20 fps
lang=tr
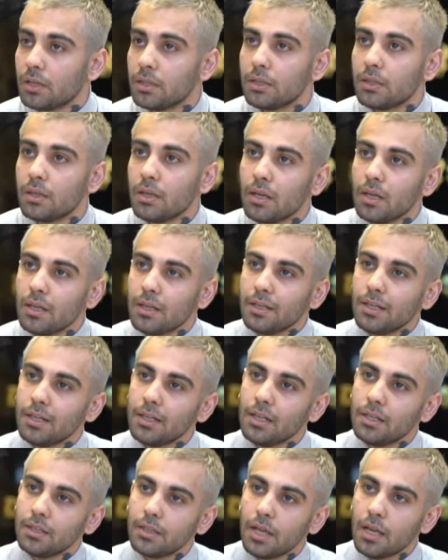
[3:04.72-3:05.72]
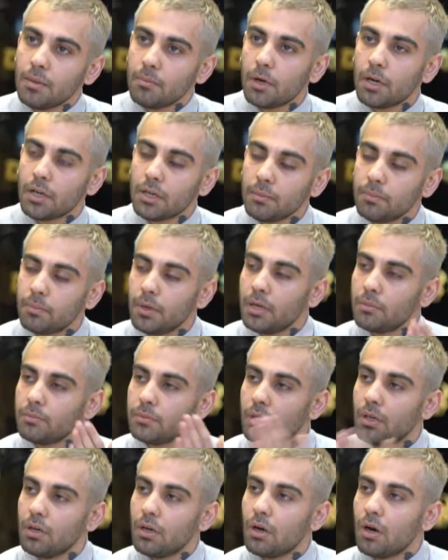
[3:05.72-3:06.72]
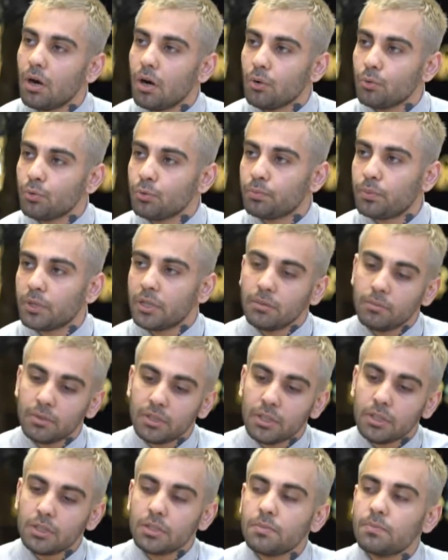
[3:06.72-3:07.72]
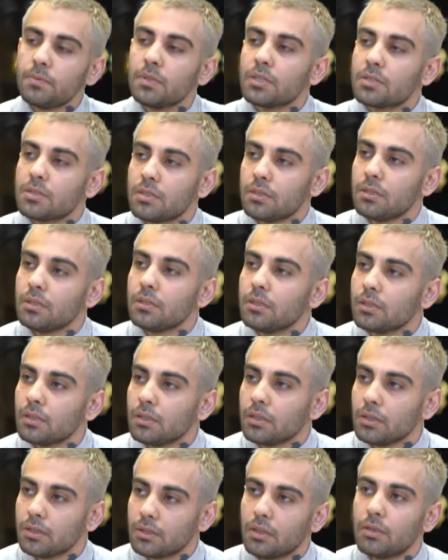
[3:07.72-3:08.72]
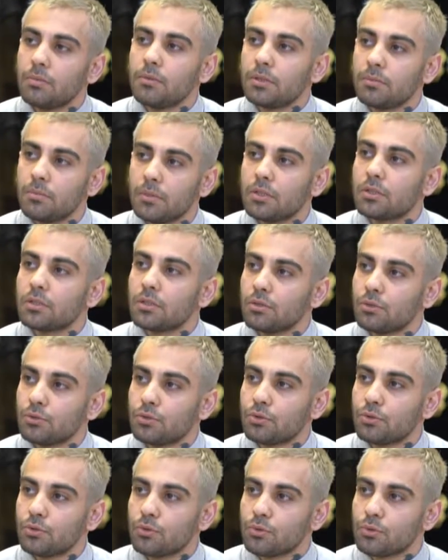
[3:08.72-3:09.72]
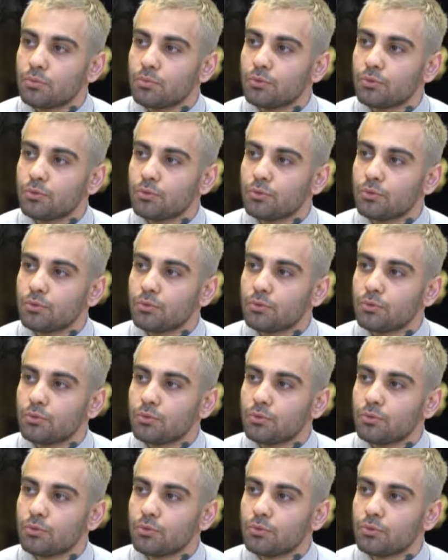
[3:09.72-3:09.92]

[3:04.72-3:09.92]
Hani genelde hem Arap hem de Avrupa'yı bir de iş piyasayı hitap etmeye çalışıyoruz